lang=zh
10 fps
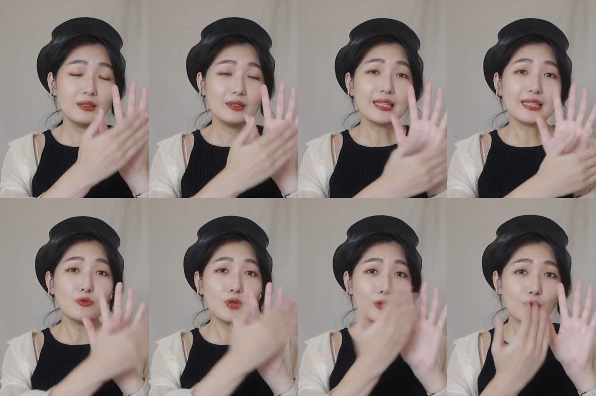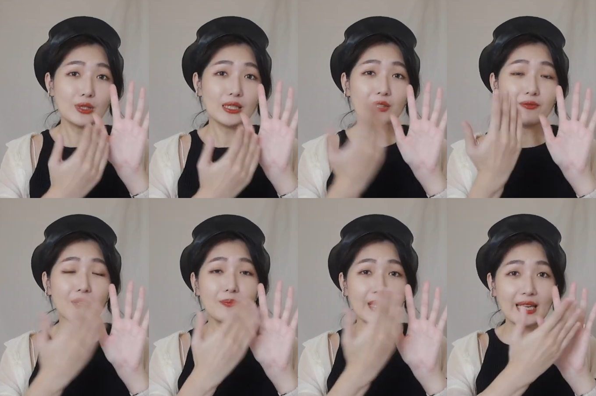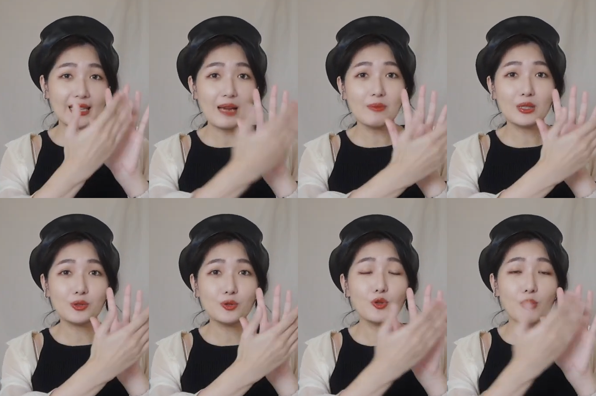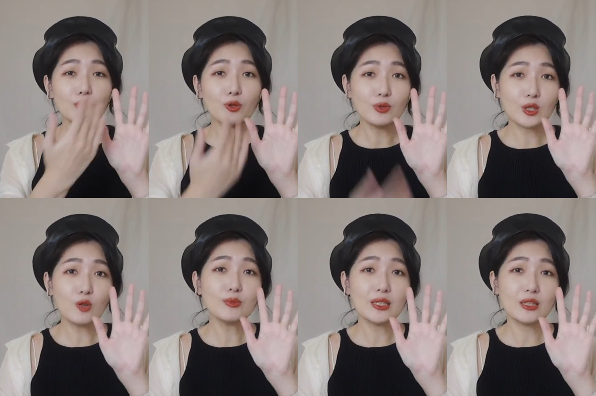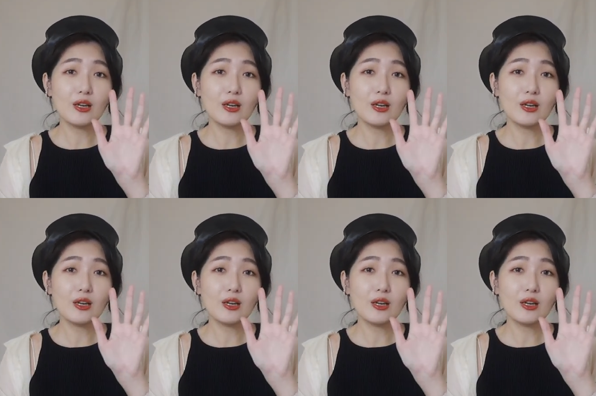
那这五个图层你分别给它们具有不同的功能以